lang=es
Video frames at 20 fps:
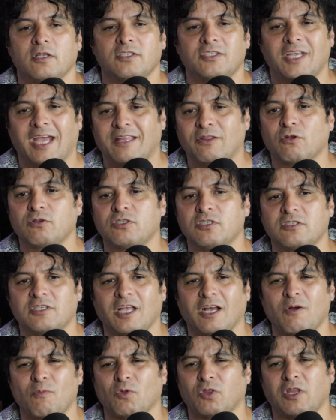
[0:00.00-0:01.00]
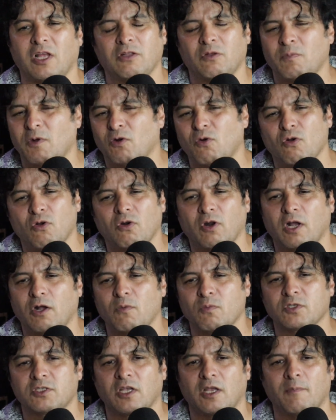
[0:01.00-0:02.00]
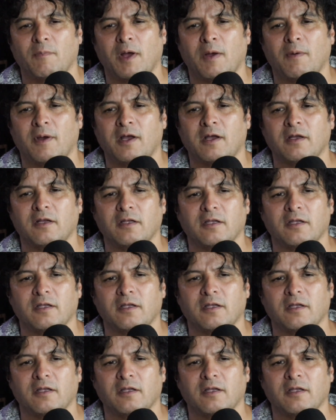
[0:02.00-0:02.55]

ya no existía como tal, no me acuerdo ahora cómo se llamaba,